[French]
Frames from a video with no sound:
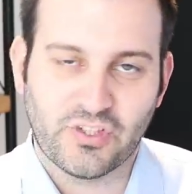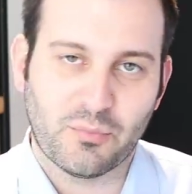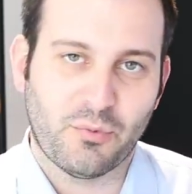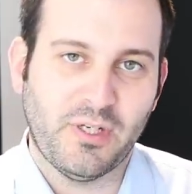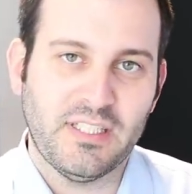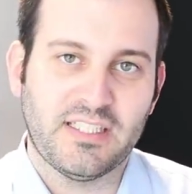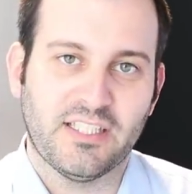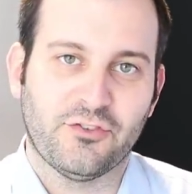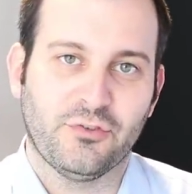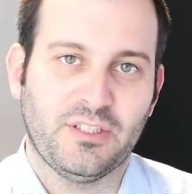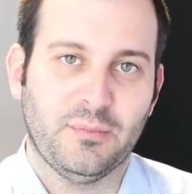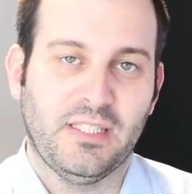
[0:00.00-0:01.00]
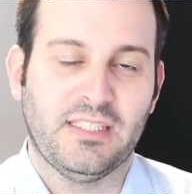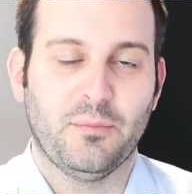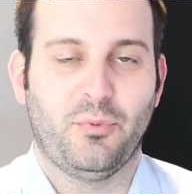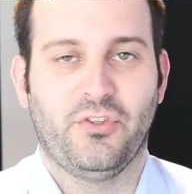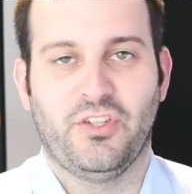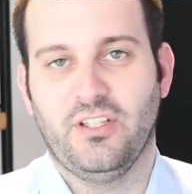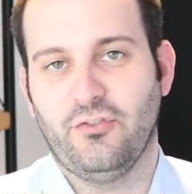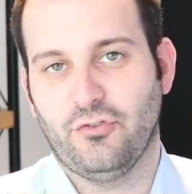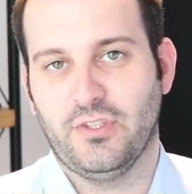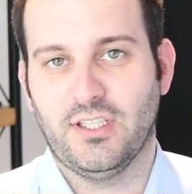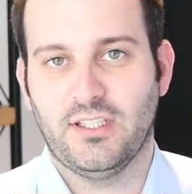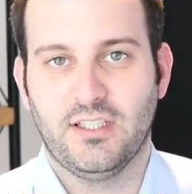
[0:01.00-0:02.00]
simplement à une question qui m'a été posée,
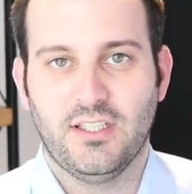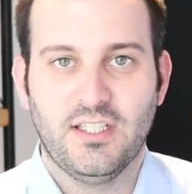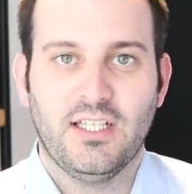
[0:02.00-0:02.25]
Julien,